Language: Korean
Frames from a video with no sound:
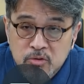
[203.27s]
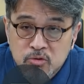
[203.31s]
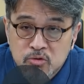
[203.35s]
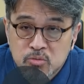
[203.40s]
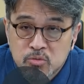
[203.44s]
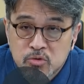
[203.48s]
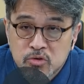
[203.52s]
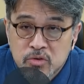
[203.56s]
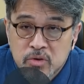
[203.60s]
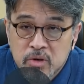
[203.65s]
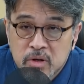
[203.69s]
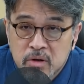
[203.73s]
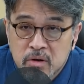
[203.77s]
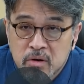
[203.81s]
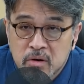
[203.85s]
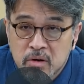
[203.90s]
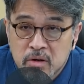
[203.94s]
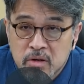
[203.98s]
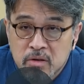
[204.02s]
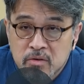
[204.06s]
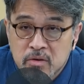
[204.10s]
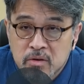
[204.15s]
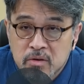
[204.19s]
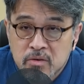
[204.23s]
유무죄는
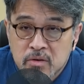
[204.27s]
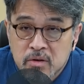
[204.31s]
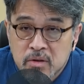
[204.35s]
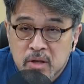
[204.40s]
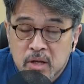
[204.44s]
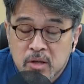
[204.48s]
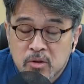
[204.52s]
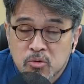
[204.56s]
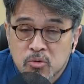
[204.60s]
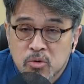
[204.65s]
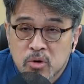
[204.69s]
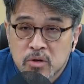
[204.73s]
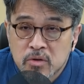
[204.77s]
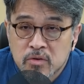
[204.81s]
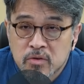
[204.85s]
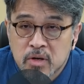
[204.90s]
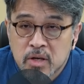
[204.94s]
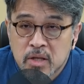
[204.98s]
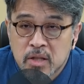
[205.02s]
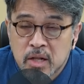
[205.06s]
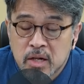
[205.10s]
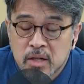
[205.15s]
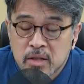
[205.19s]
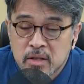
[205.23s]
거기서 이제
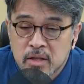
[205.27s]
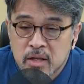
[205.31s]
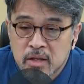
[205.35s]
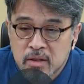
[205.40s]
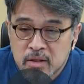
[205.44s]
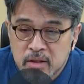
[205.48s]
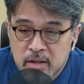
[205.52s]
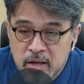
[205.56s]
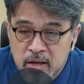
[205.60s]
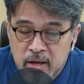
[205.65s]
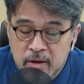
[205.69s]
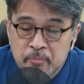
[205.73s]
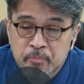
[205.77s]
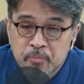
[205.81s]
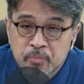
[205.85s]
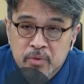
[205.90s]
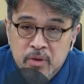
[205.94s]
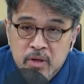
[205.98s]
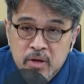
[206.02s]
다투어지게 될 텐데